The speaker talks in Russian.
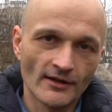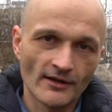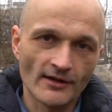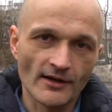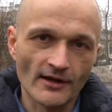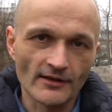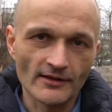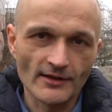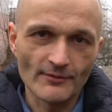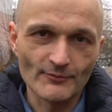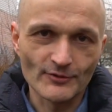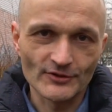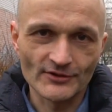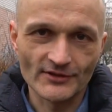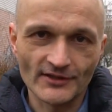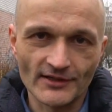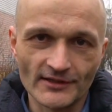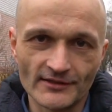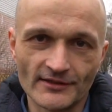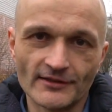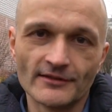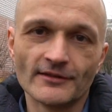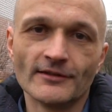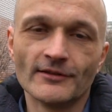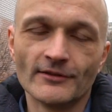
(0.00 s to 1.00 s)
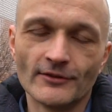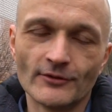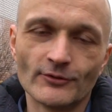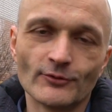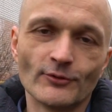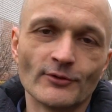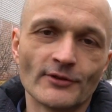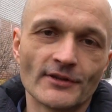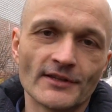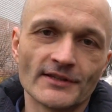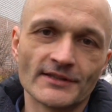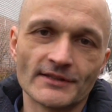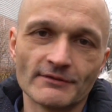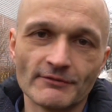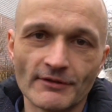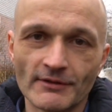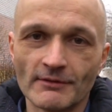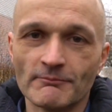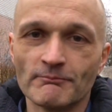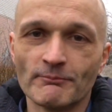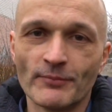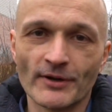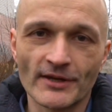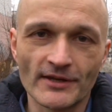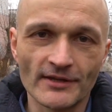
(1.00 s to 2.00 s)
Когда можно ходить? Но ну, только если
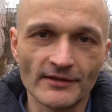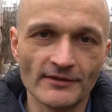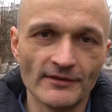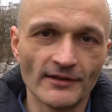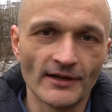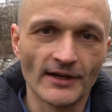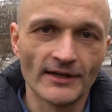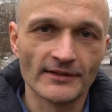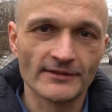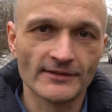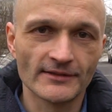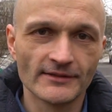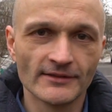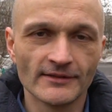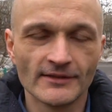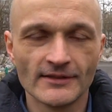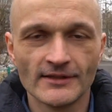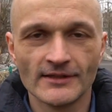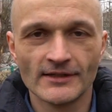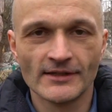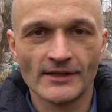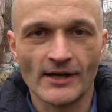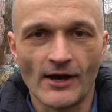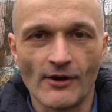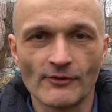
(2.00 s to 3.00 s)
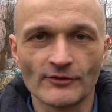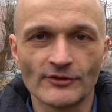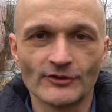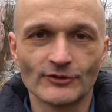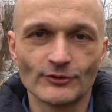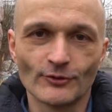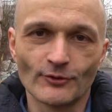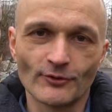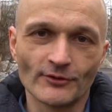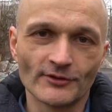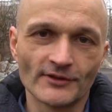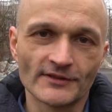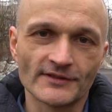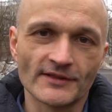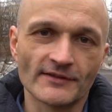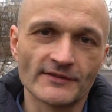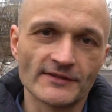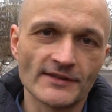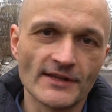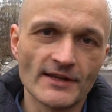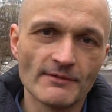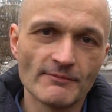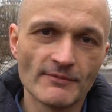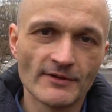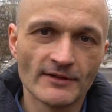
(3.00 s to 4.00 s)
вы покидаете аудиторию на
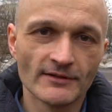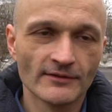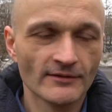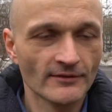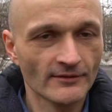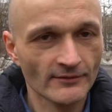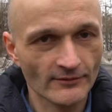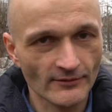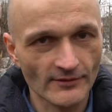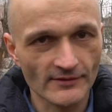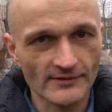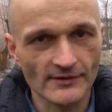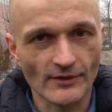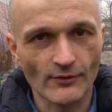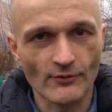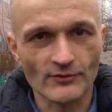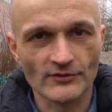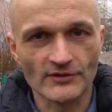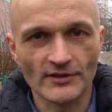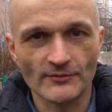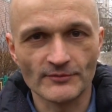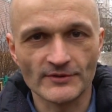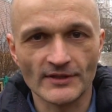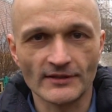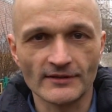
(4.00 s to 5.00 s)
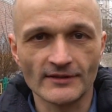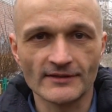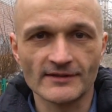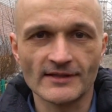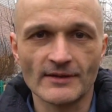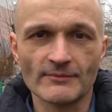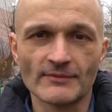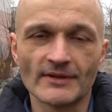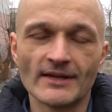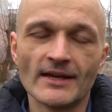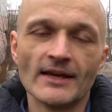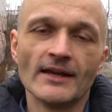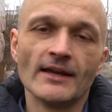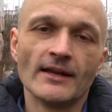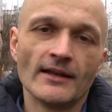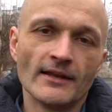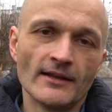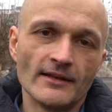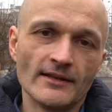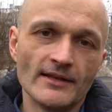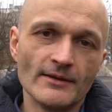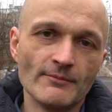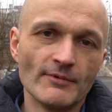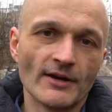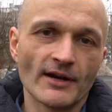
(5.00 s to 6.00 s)
совсем, то есть закончили писать экзамен,
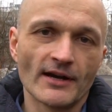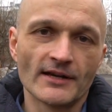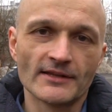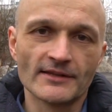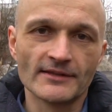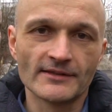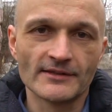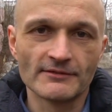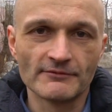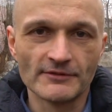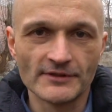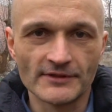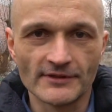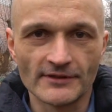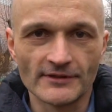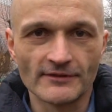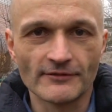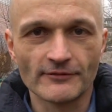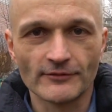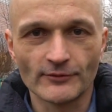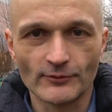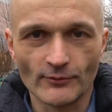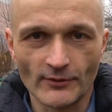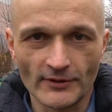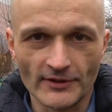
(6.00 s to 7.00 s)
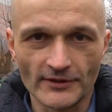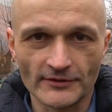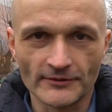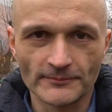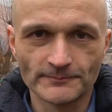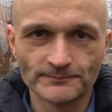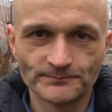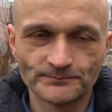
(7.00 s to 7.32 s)
либо хотите выйти в туалет.